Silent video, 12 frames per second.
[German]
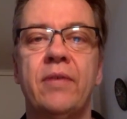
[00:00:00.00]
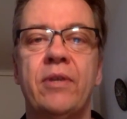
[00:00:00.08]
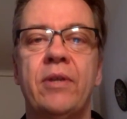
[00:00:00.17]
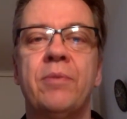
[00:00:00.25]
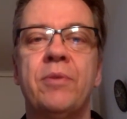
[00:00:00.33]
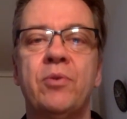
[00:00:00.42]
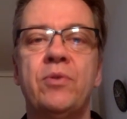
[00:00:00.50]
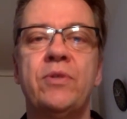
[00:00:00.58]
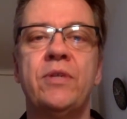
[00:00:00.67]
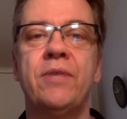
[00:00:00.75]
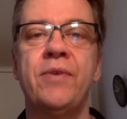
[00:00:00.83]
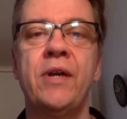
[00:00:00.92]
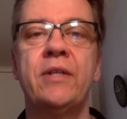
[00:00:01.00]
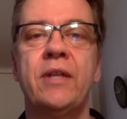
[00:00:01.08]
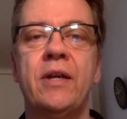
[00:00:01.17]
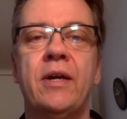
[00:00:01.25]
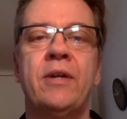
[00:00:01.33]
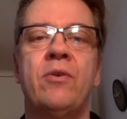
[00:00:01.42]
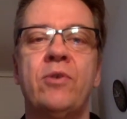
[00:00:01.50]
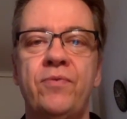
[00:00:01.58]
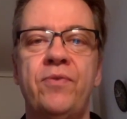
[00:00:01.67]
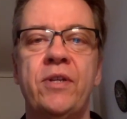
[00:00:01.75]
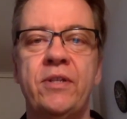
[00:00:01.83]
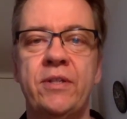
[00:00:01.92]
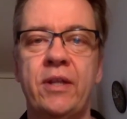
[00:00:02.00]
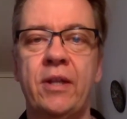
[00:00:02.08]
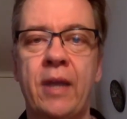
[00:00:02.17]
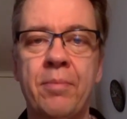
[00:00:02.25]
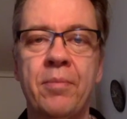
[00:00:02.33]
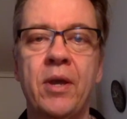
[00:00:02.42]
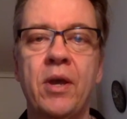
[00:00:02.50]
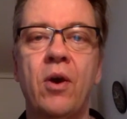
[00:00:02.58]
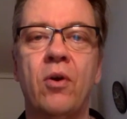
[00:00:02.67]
Wenn jemand unsicher wirkt, dann kann er noch so viele Titel haben